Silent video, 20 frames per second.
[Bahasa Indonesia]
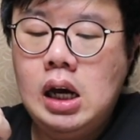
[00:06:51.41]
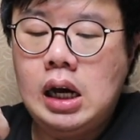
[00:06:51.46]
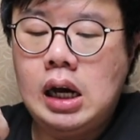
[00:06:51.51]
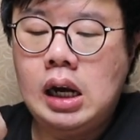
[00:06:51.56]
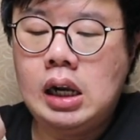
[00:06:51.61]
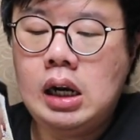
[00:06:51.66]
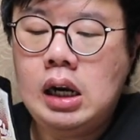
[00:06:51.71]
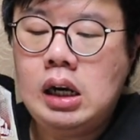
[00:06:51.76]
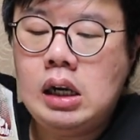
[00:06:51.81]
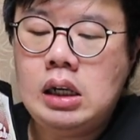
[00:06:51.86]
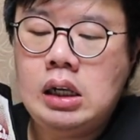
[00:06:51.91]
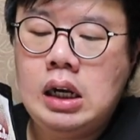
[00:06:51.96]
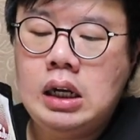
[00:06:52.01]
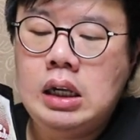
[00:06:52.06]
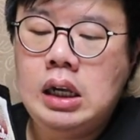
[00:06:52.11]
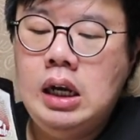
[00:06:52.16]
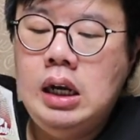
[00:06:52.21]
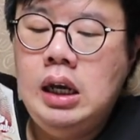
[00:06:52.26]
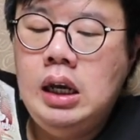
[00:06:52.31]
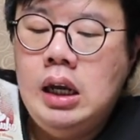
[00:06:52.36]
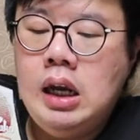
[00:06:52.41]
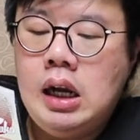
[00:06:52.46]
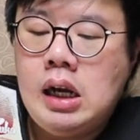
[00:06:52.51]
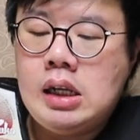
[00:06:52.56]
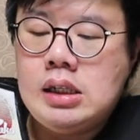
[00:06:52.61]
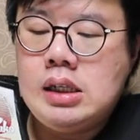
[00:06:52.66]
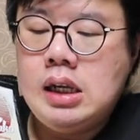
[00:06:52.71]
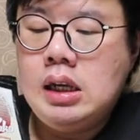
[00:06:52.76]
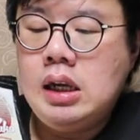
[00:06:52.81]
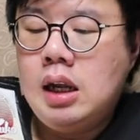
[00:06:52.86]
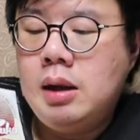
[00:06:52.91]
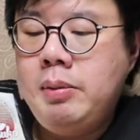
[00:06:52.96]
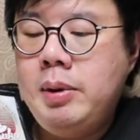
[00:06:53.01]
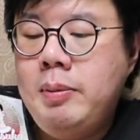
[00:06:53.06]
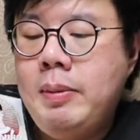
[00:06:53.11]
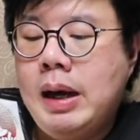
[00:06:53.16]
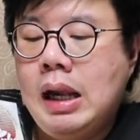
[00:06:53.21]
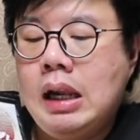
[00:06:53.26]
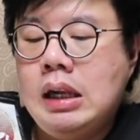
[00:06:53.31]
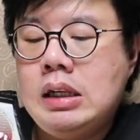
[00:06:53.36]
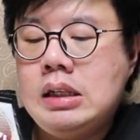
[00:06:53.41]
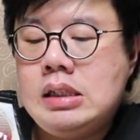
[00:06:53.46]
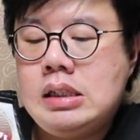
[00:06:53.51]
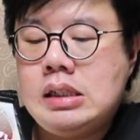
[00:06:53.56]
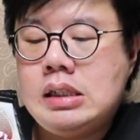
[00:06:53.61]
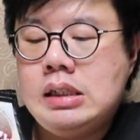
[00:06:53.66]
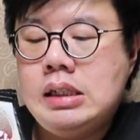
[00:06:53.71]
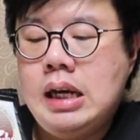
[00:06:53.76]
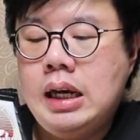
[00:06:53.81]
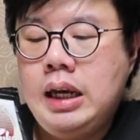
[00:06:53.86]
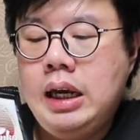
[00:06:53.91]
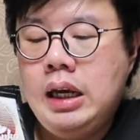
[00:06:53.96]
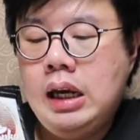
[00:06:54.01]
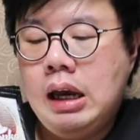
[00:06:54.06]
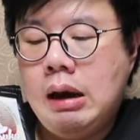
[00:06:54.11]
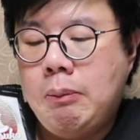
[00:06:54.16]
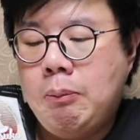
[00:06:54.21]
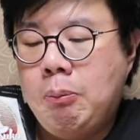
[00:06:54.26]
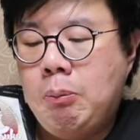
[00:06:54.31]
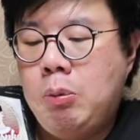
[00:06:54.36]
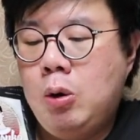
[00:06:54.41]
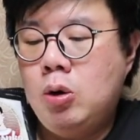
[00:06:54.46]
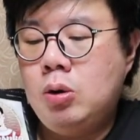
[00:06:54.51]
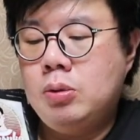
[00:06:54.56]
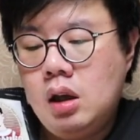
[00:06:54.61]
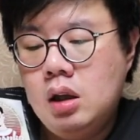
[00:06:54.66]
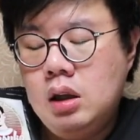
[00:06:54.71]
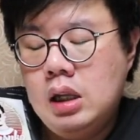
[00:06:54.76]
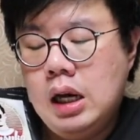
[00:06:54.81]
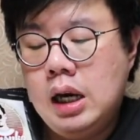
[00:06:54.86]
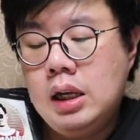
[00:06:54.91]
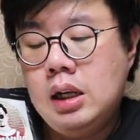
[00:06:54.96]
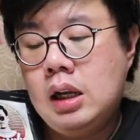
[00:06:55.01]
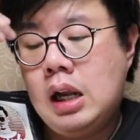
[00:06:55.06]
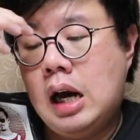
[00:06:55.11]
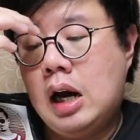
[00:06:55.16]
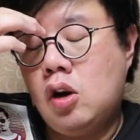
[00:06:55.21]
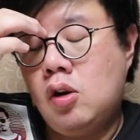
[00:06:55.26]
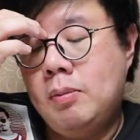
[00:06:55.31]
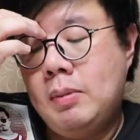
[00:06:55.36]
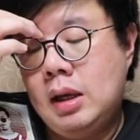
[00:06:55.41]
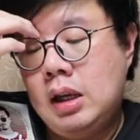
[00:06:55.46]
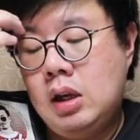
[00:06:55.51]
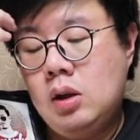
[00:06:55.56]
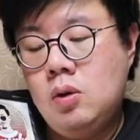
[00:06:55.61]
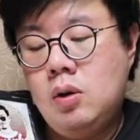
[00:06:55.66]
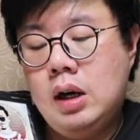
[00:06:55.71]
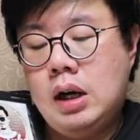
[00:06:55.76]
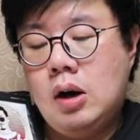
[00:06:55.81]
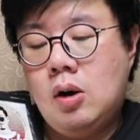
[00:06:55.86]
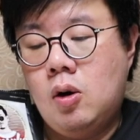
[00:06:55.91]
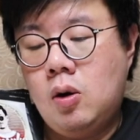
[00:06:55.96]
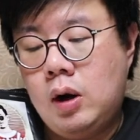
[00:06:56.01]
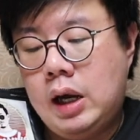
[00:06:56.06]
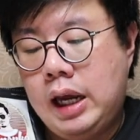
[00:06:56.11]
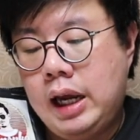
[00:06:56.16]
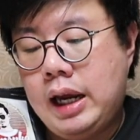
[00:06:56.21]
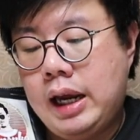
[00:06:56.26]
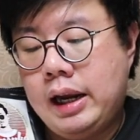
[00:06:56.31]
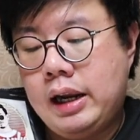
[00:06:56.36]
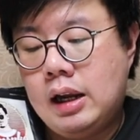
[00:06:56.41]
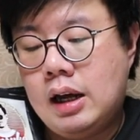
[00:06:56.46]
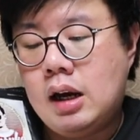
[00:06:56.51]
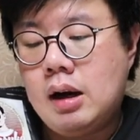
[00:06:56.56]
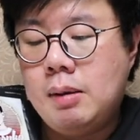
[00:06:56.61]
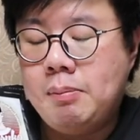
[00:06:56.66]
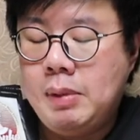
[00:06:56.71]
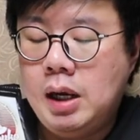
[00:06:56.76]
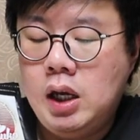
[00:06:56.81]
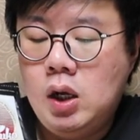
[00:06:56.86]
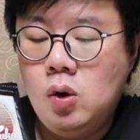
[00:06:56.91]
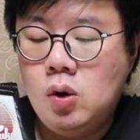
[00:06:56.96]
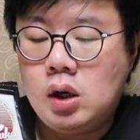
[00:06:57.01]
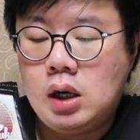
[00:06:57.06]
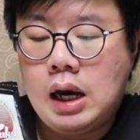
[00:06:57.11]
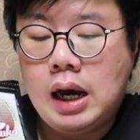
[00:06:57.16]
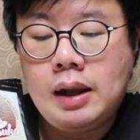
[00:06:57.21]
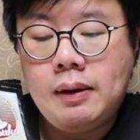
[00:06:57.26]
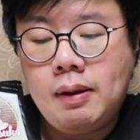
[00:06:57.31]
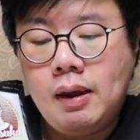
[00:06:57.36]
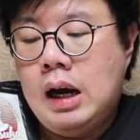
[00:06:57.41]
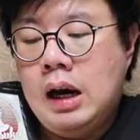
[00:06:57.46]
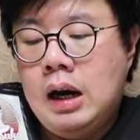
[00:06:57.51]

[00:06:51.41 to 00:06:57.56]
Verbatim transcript: karena rendang dagingnya rasanya lebih balance, dagingnya empuk dan aromanya juga oke, okay, enak, menggiurkan,